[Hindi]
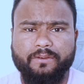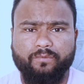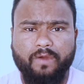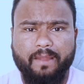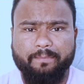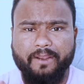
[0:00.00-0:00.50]
कि
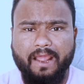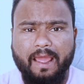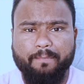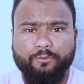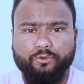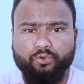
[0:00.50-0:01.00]
वहाँ पर
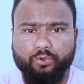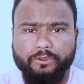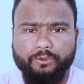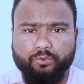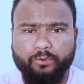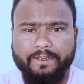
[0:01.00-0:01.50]
आपको
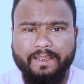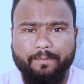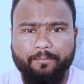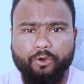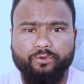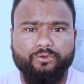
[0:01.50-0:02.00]
थोड़े थोड़े
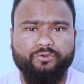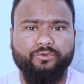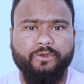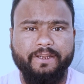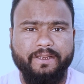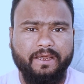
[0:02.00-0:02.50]
अमाउंट
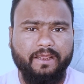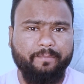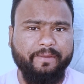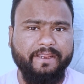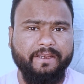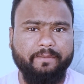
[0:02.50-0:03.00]
जो है ना हर
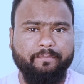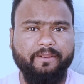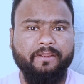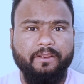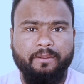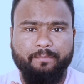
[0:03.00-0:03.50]
महीने में